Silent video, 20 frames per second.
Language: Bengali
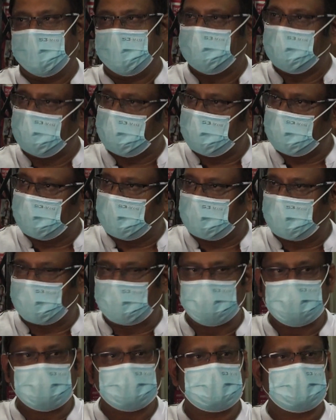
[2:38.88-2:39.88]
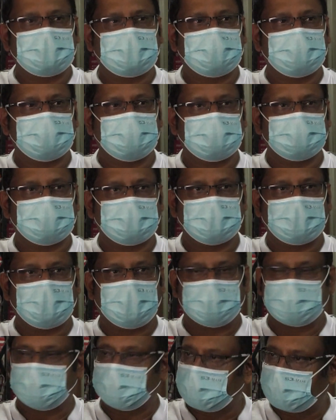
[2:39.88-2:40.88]
এমনি আল্লাহ রহমত
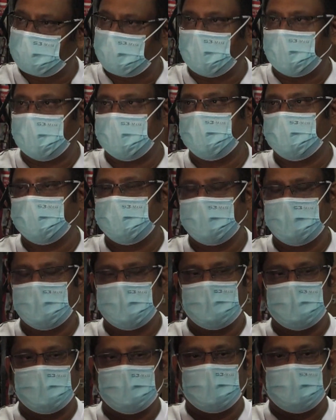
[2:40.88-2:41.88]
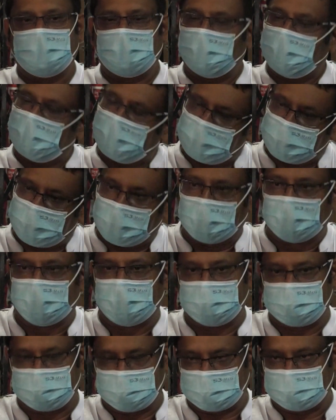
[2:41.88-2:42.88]
আপনাদের দোয়ায় মানে
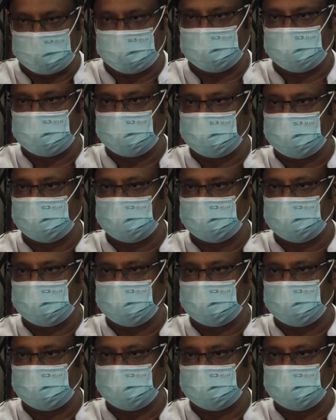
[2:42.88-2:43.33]
ভালো আছেন